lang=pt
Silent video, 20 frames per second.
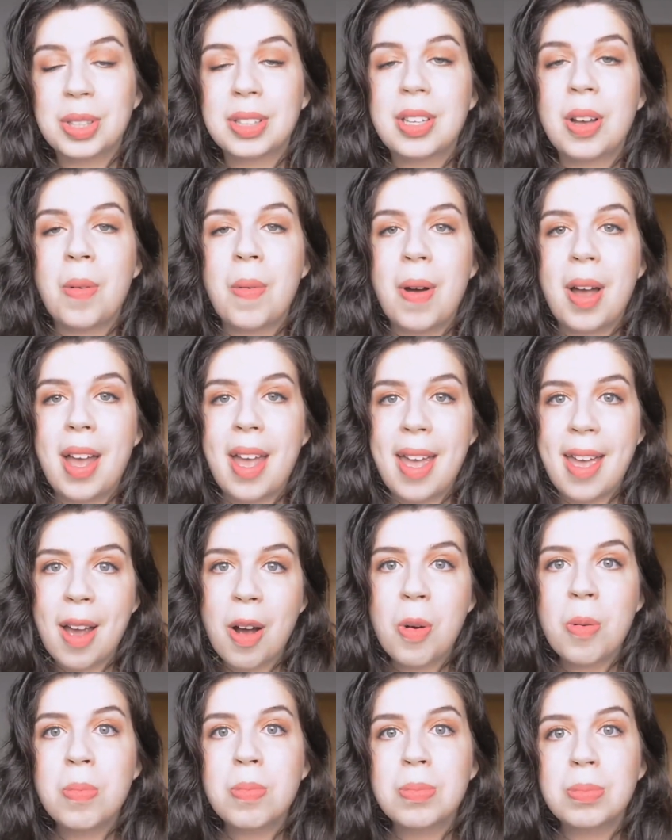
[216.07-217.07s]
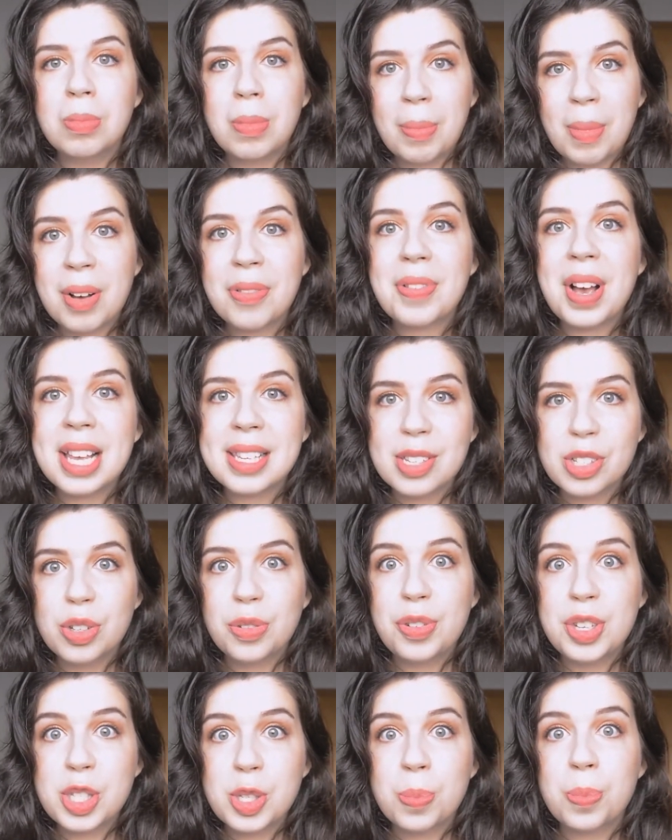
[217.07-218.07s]
Então é um, uma fase
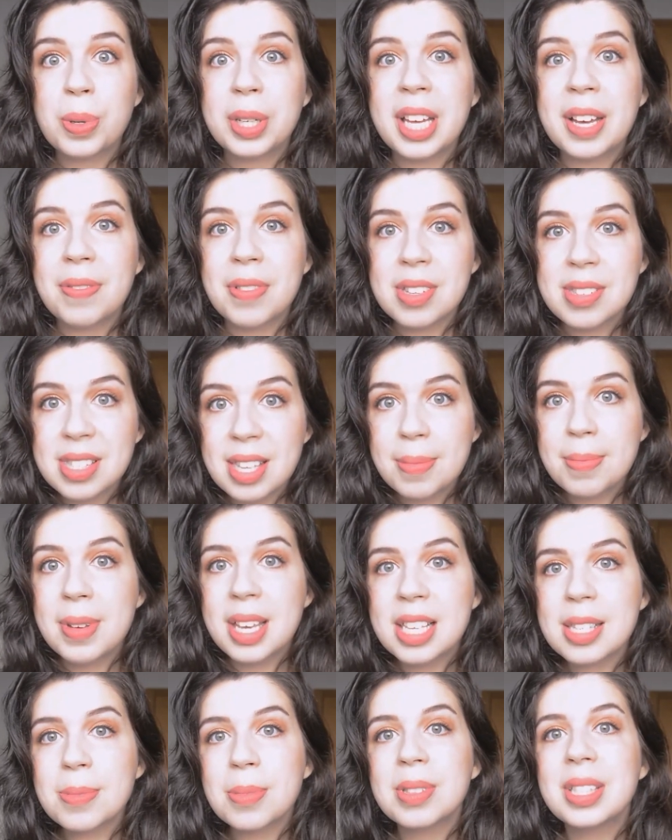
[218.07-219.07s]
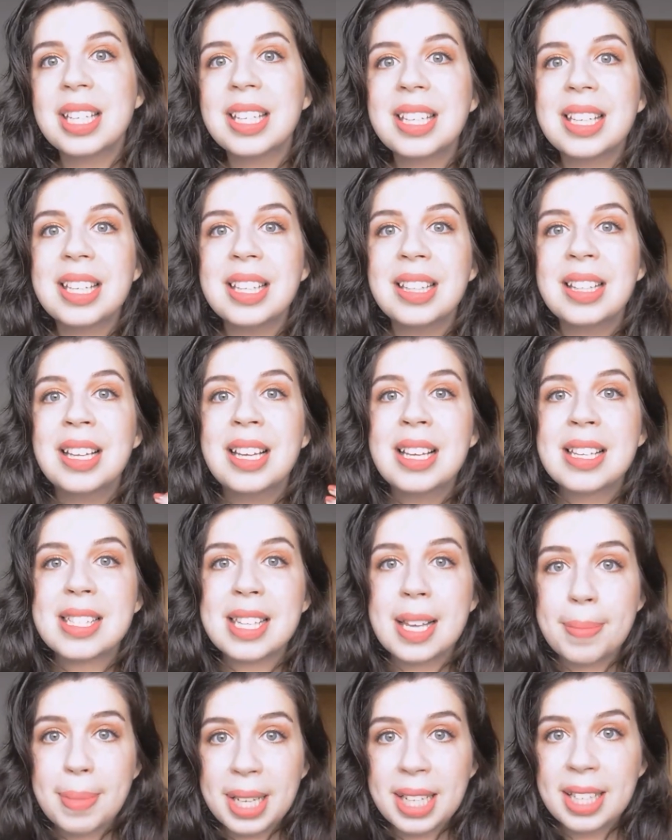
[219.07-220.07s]
difícil porque você mesmo tem que
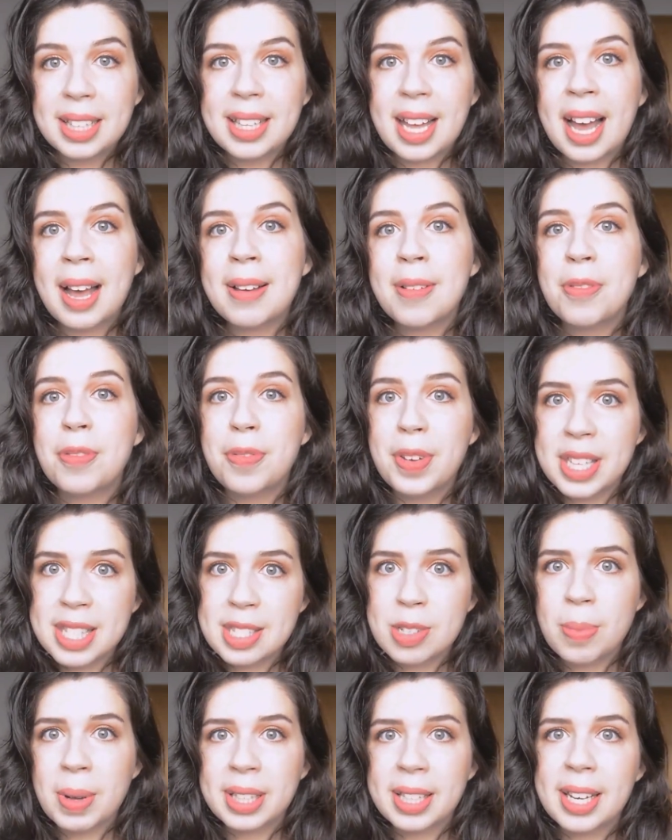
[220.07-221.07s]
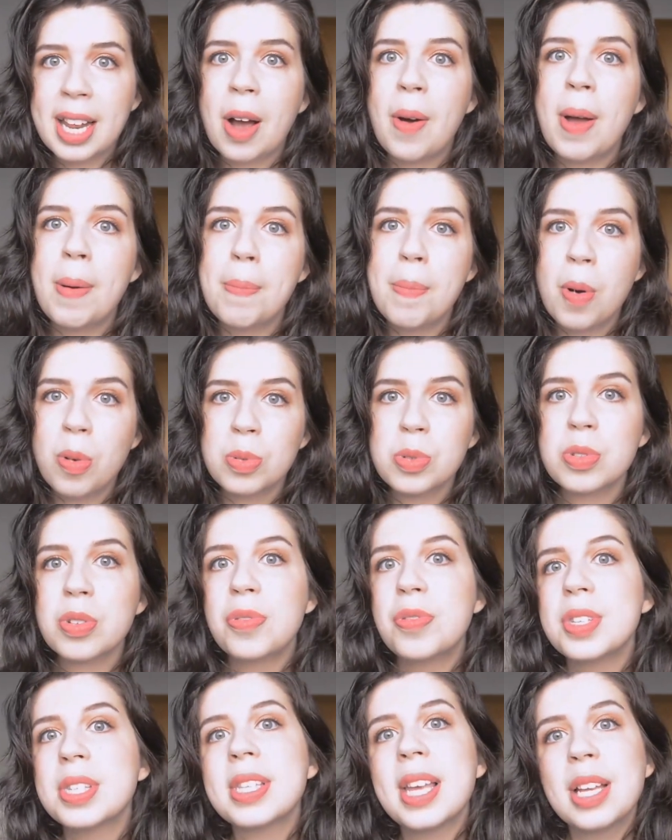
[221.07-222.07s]
saber lidar, ver se o material é bom o
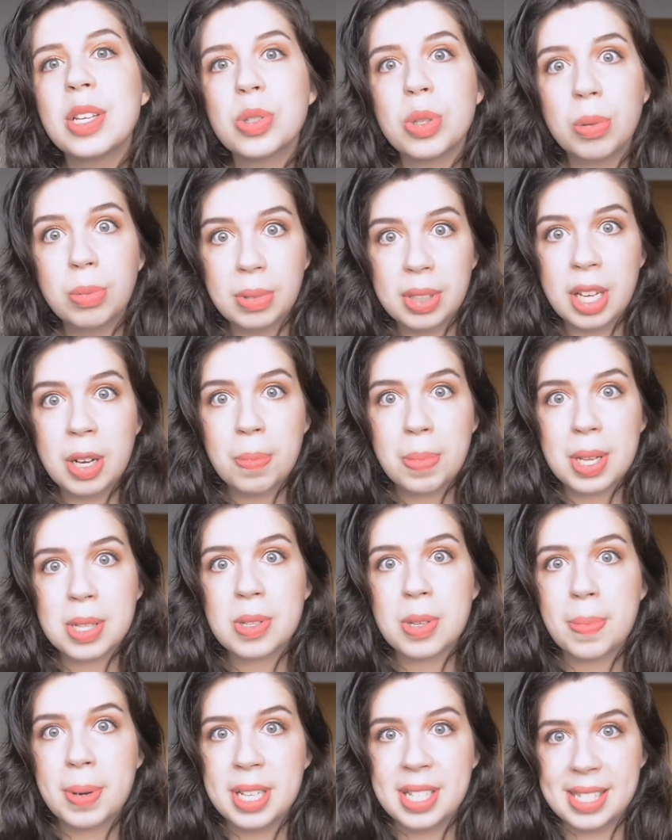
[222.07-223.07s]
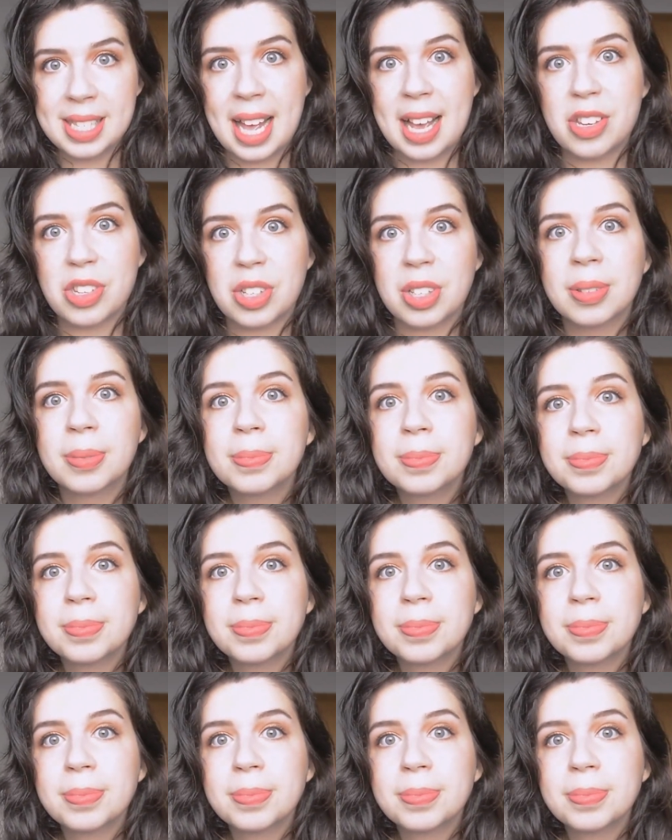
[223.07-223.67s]
suficiente ou não para sua aprendizagem.